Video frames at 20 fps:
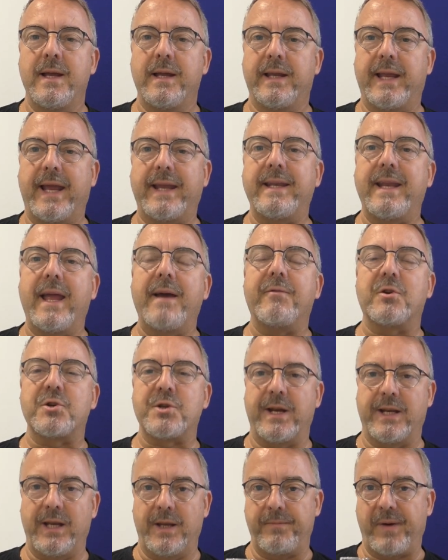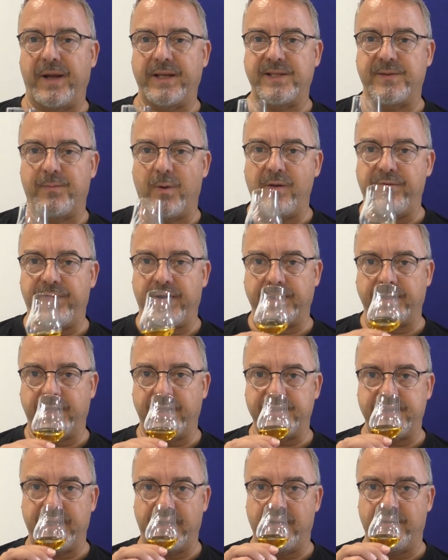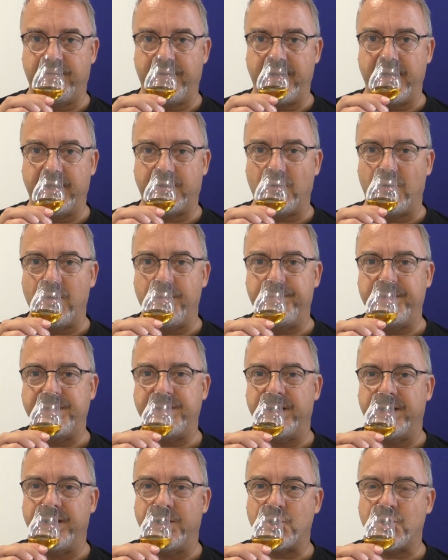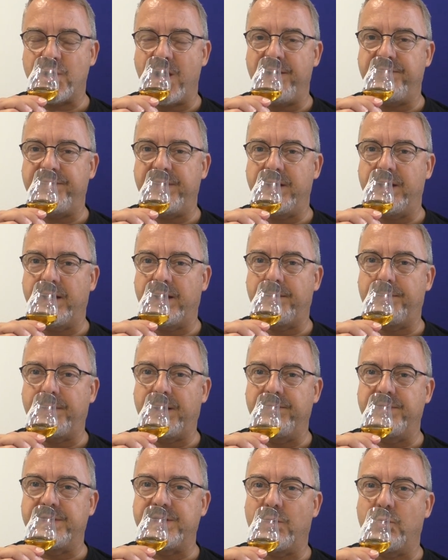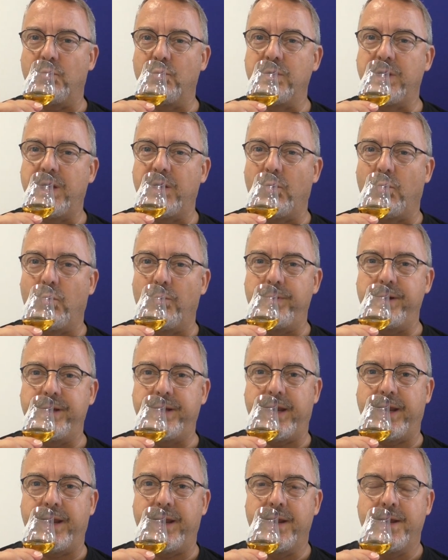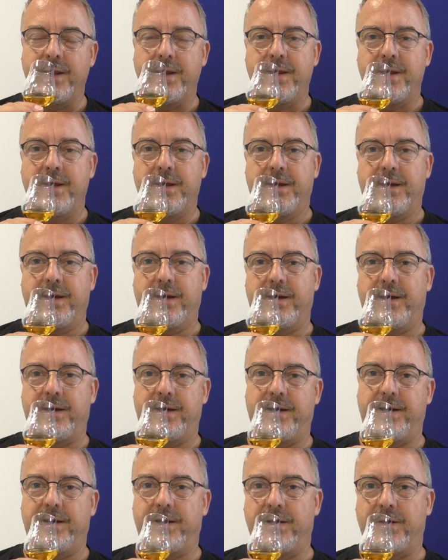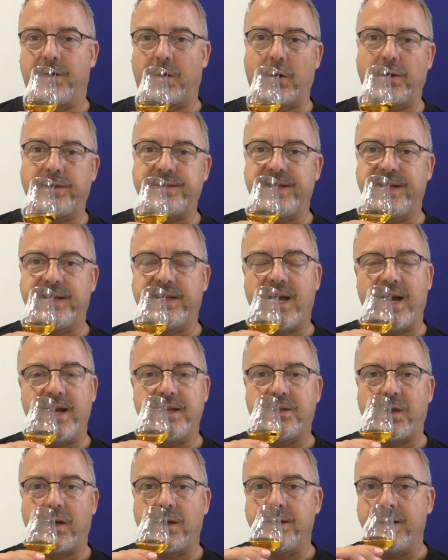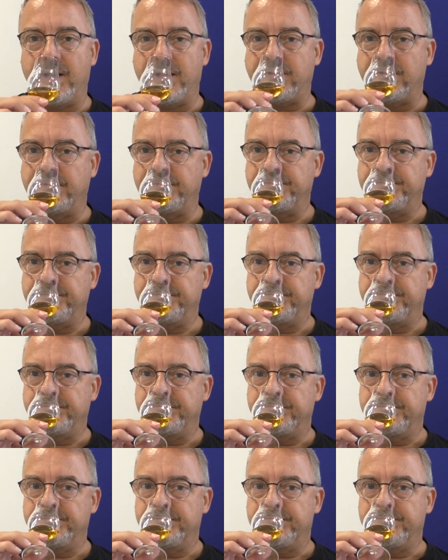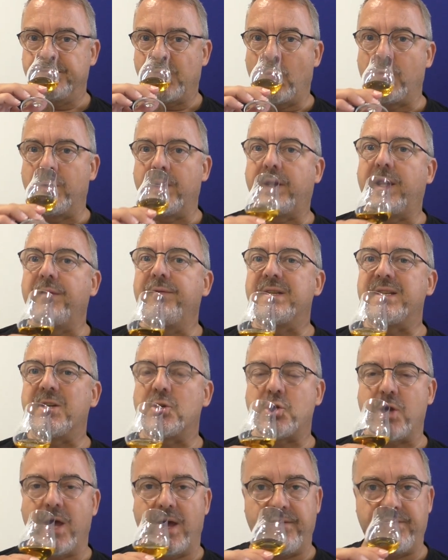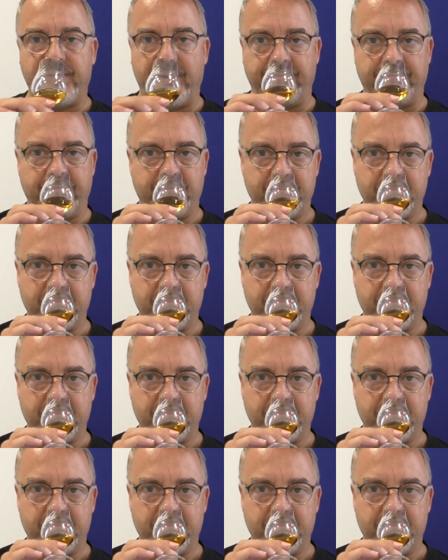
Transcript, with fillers: Ich hätte ihn eher wahrscheinlich bei 12 angesiedelt, weil er doch ein bisschen eine Schärfe, eine gewisse ungehobelte äh, Rotzigkeit drin hat und eine gewisse Schärfe.